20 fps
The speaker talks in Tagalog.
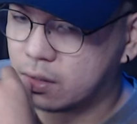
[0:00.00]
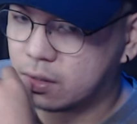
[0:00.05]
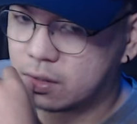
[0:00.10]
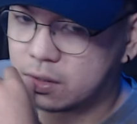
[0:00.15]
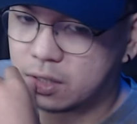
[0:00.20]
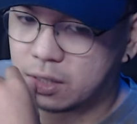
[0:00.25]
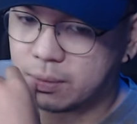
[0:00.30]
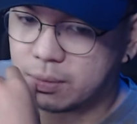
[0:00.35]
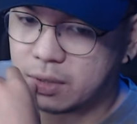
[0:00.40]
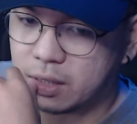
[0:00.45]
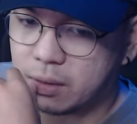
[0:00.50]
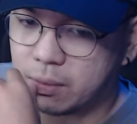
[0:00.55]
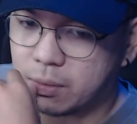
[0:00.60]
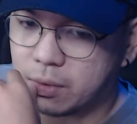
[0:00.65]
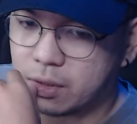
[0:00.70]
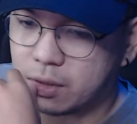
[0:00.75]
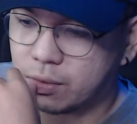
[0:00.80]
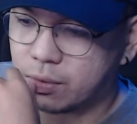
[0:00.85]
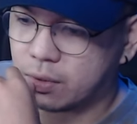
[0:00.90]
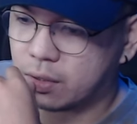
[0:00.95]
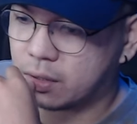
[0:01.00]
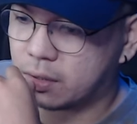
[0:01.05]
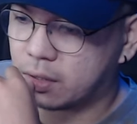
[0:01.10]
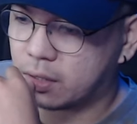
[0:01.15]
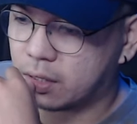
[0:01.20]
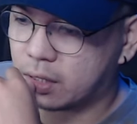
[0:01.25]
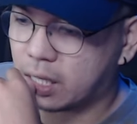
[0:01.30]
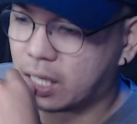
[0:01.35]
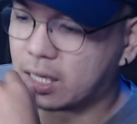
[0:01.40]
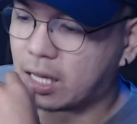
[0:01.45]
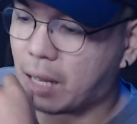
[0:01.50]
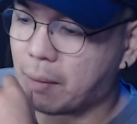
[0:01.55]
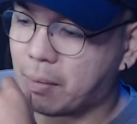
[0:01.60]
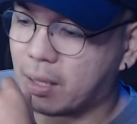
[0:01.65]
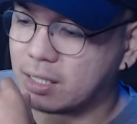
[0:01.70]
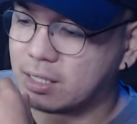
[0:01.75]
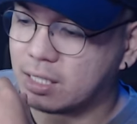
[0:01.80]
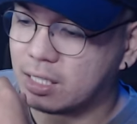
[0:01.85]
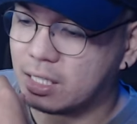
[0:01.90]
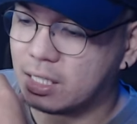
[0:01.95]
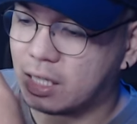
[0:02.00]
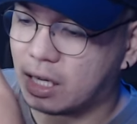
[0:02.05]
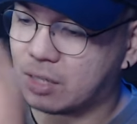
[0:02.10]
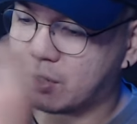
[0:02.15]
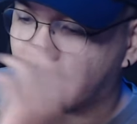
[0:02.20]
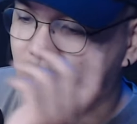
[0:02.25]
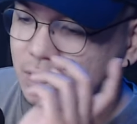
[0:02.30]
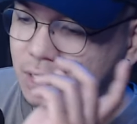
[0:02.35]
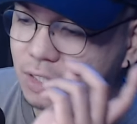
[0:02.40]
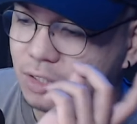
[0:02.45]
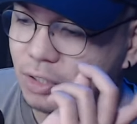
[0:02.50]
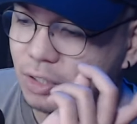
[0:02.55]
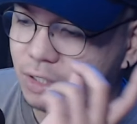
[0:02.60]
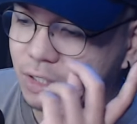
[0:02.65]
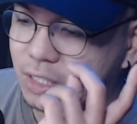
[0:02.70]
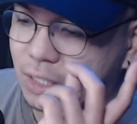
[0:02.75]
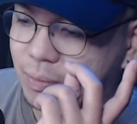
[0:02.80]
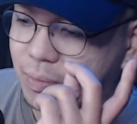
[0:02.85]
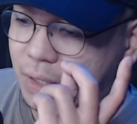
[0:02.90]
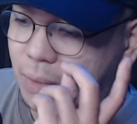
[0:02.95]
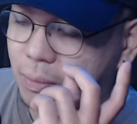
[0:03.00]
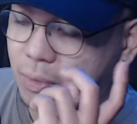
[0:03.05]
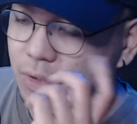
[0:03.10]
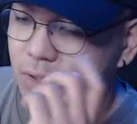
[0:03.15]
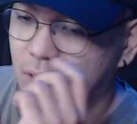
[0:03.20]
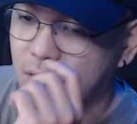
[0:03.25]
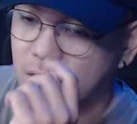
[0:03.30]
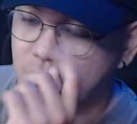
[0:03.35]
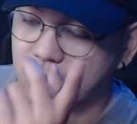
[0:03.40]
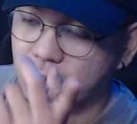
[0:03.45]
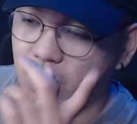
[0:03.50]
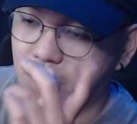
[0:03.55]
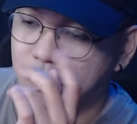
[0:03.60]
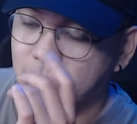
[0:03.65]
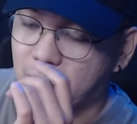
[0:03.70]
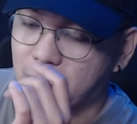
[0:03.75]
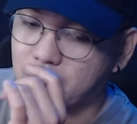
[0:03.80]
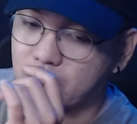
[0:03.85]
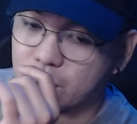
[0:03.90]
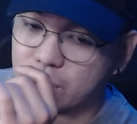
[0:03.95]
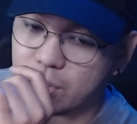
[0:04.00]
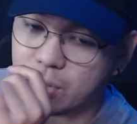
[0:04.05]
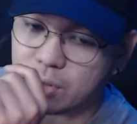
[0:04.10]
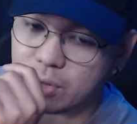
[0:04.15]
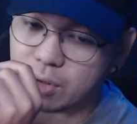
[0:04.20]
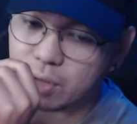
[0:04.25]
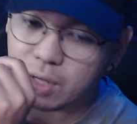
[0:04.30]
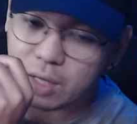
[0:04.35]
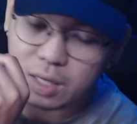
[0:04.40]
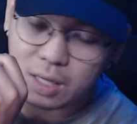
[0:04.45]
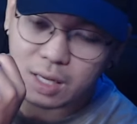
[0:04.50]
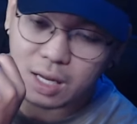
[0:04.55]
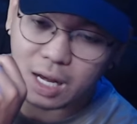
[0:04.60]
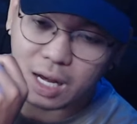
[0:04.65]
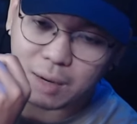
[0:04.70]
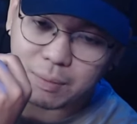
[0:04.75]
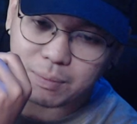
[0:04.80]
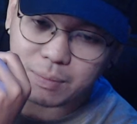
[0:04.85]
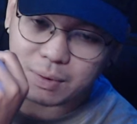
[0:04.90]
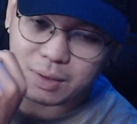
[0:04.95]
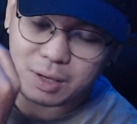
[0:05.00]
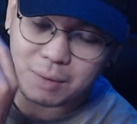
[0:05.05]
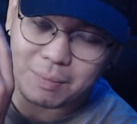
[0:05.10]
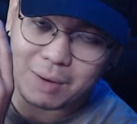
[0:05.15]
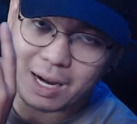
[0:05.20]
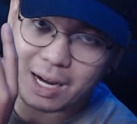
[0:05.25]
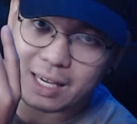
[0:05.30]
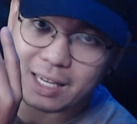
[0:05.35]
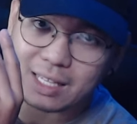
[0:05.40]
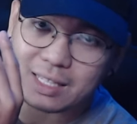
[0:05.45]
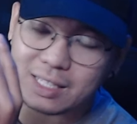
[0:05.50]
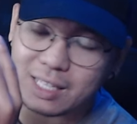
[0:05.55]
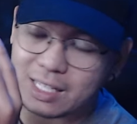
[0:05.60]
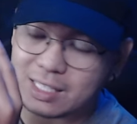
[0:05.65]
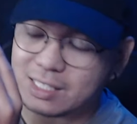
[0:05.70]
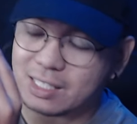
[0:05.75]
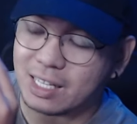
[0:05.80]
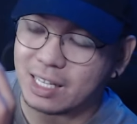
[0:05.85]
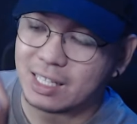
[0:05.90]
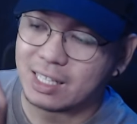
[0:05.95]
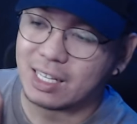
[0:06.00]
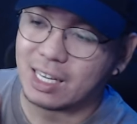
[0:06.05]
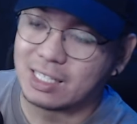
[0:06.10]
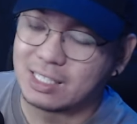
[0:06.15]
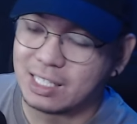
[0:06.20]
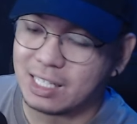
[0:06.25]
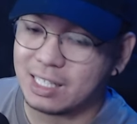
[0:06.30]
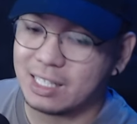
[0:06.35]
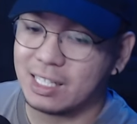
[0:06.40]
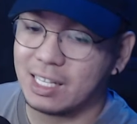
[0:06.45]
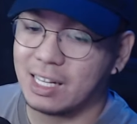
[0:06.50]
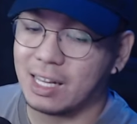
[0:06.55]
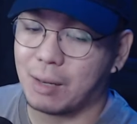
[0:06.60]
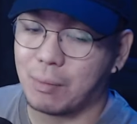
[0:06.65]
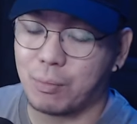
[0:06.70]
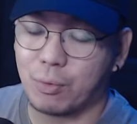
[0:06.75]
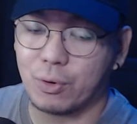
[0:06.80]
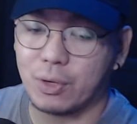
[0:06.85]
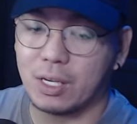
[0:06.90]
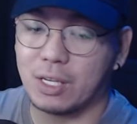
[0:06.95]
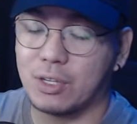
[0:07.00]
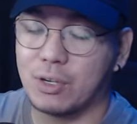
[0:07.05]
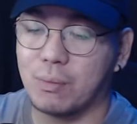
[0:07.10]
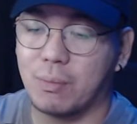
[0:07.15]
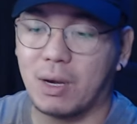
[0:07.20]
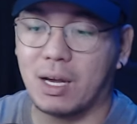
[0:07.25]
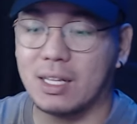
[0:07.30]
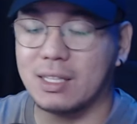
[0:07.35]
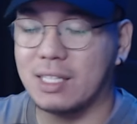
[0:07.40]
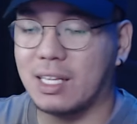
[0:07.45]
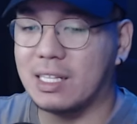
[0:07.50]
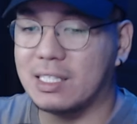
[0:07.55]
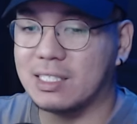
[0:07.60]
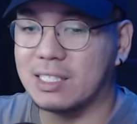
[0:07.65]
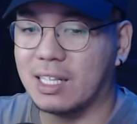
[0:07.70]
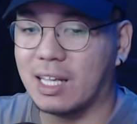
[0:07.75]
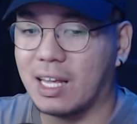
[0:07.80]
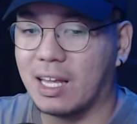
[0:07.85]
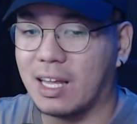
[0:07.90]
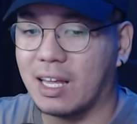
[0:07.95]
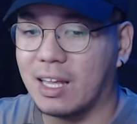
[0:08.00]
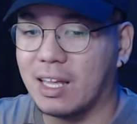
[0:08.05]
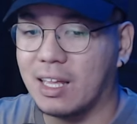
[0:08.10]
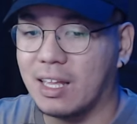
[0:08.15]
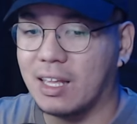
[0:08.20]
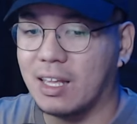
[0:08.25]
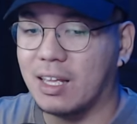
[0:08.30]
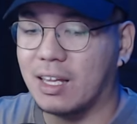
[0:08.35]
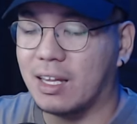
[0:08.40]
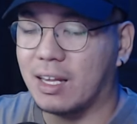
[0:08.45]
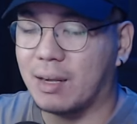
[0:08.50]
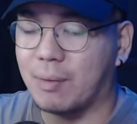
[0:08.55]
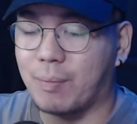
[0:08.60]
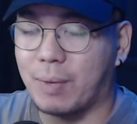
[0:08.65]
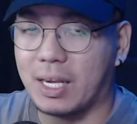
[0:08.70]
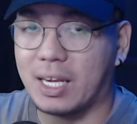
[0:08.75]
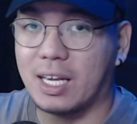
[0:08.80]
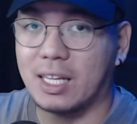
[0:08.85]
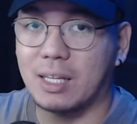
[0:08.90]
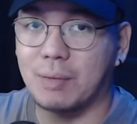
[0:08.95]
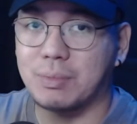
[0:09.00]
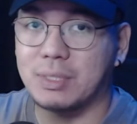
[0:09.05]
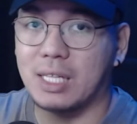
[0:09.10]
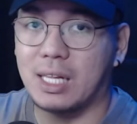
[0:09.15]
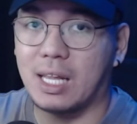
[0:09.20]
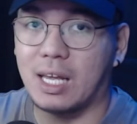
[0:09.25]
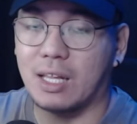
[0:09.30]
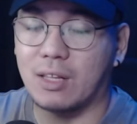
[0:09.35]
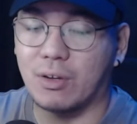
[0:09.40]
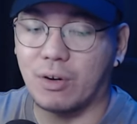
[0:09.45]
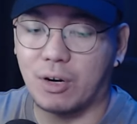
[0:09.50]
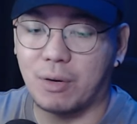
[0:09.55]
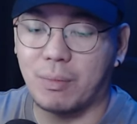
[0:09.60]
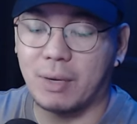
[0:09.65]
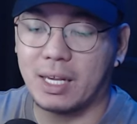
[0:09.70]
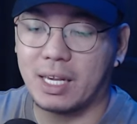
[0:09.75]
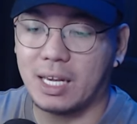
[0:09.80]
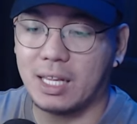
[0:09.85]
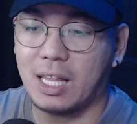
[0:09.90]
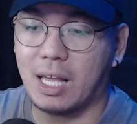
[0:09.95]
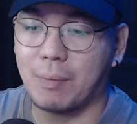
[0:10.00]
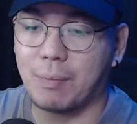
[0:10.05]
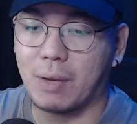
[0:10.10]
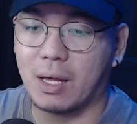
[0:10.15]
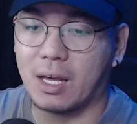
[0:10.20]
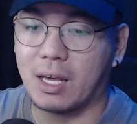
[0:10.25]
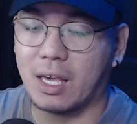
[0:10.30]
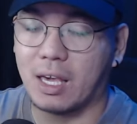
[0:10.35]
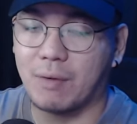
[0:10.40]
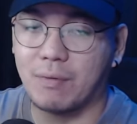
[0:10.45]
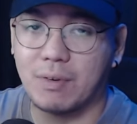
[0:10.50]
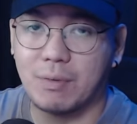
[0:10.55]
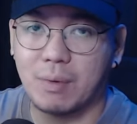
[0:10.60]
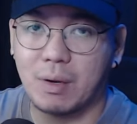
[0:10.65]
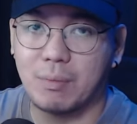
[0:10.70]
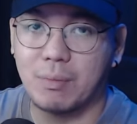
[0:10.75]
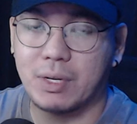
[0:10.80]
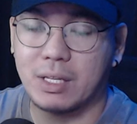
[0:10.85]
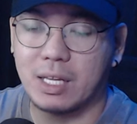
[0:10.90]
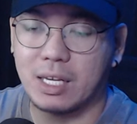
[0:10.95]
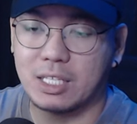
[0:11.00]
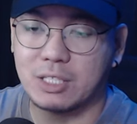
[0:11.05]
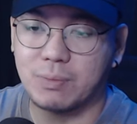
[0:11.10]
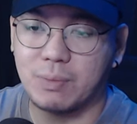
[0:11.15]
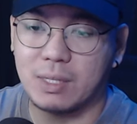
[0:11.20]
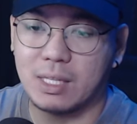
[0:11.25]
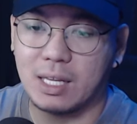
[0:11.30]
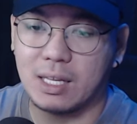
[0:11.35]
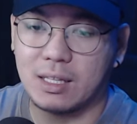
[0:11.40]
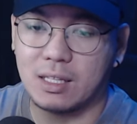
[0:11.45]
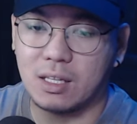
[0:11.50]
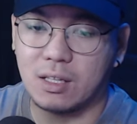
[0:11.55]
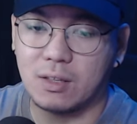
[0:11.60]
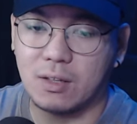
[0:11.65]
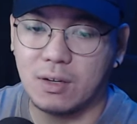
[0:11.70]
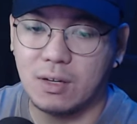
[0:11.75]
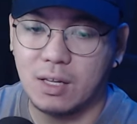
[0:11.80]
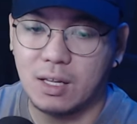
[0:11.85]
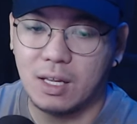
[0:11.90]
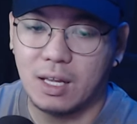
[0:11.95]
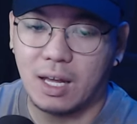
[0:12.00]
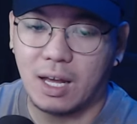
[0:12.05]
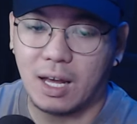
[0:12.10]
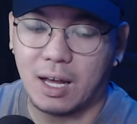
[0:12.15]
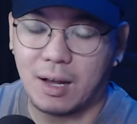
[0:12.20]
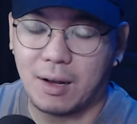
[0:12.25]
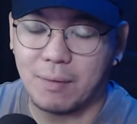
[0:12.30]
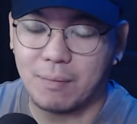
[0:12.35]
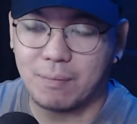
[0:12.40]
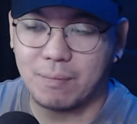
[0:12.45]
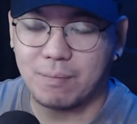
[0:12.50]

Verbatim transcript: September 20. Ah, tama. Si, ano kasi Josh, September 20. So, kay Pablo to, no? Um, yung mga yan, dates na yan, guys, hindi lang po yan yung mga dates na may ganap sila, no? Or may ganap ang every member ng SB19, no? Um,